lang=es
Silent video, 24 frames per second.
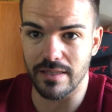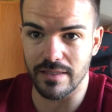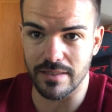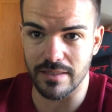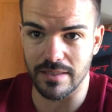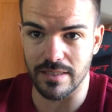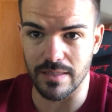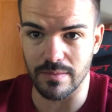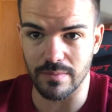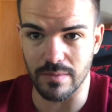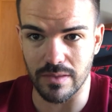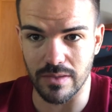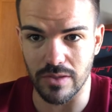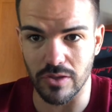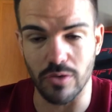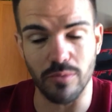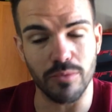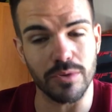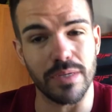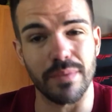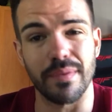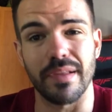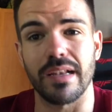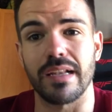leches aptas y
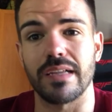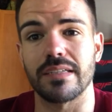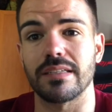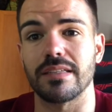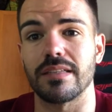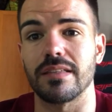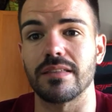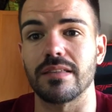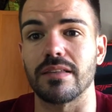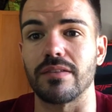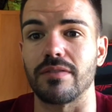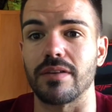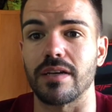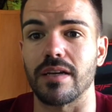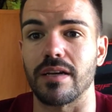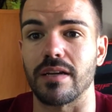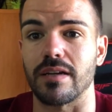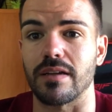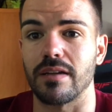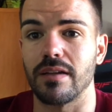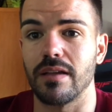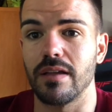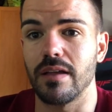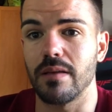cómo saberlas e
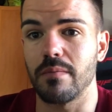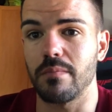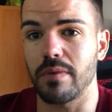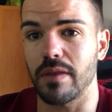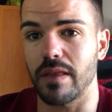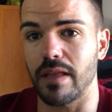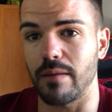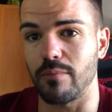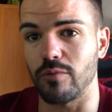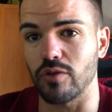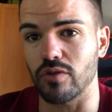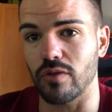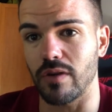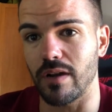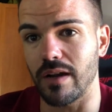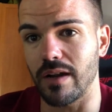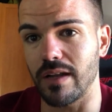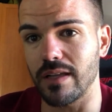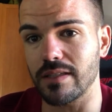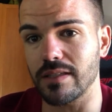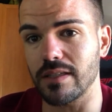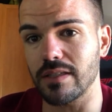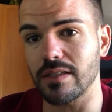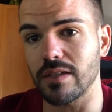identificar. Empezaremos con las
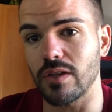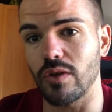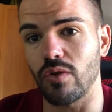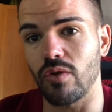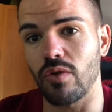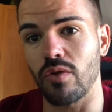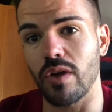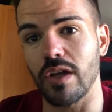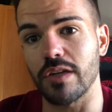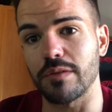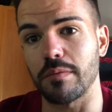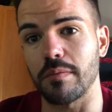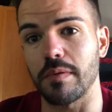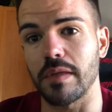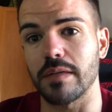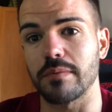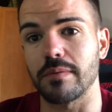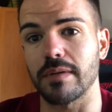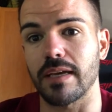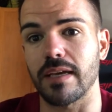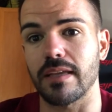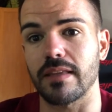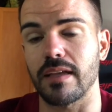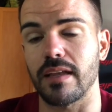leches y luego con las bebidas
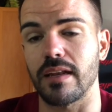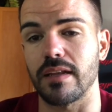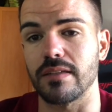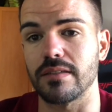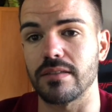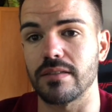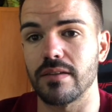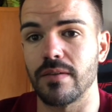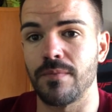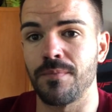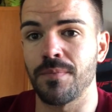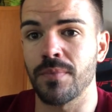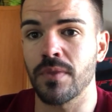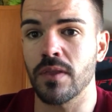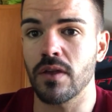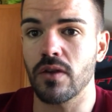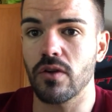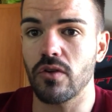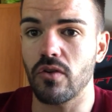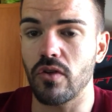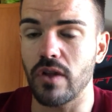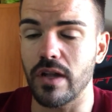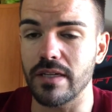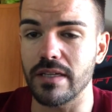vegetales.
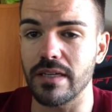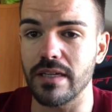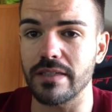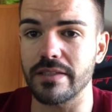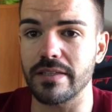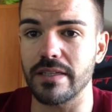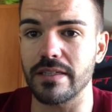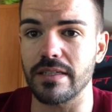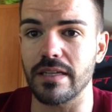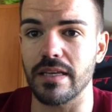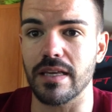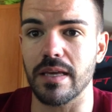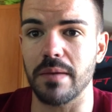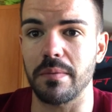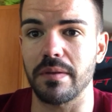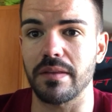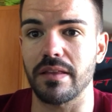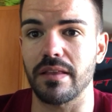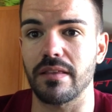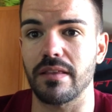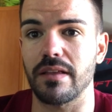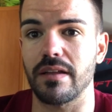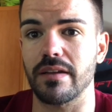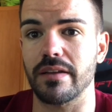Con las leches hay que
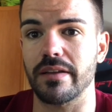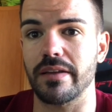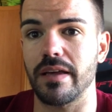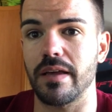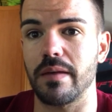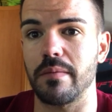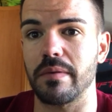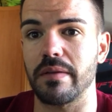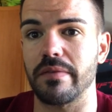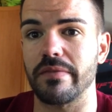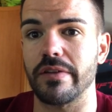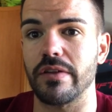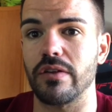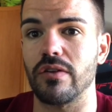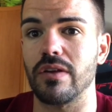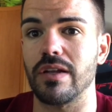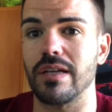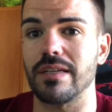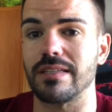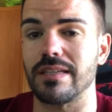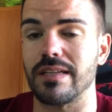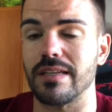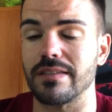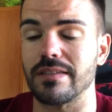matizar que prefiero
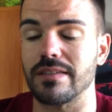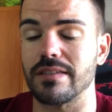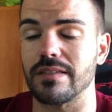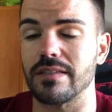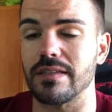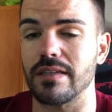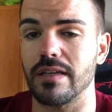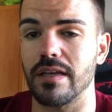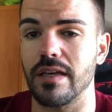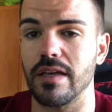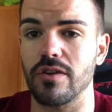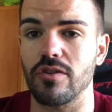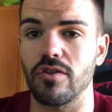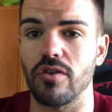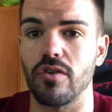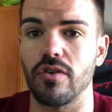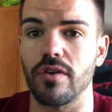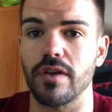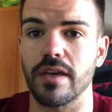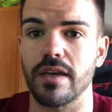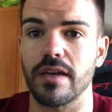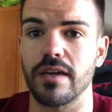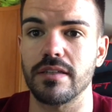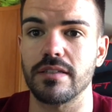las leches
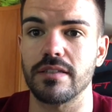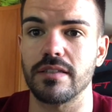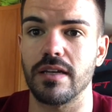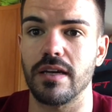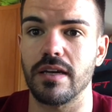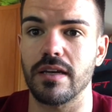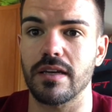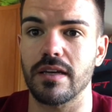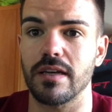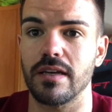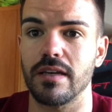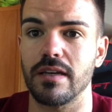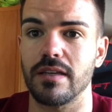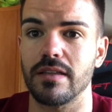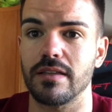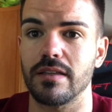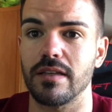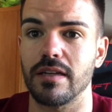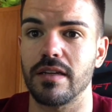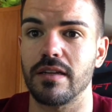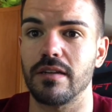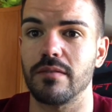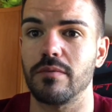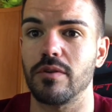ecológicas ya que
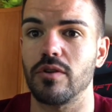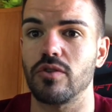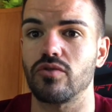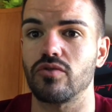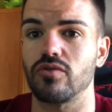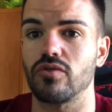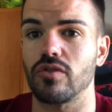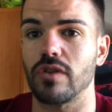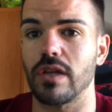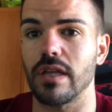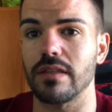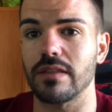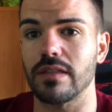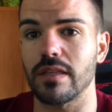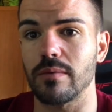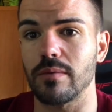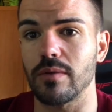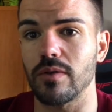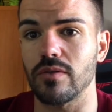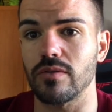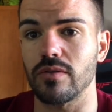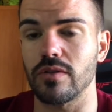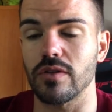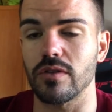tienen menos uso de
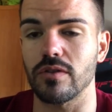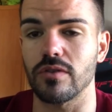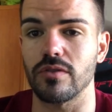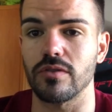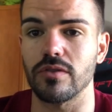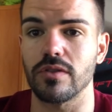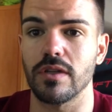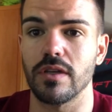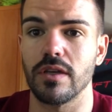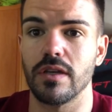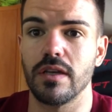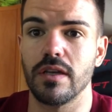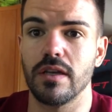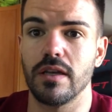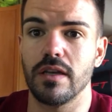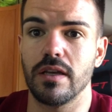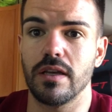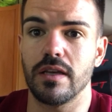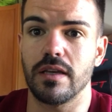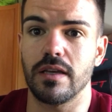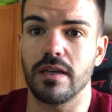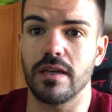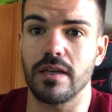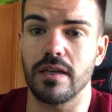antibióticos
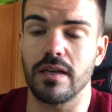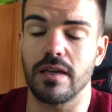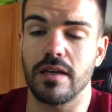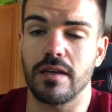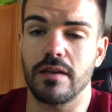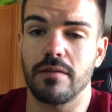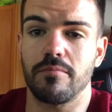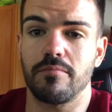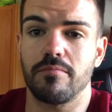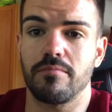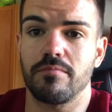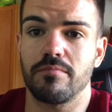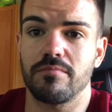y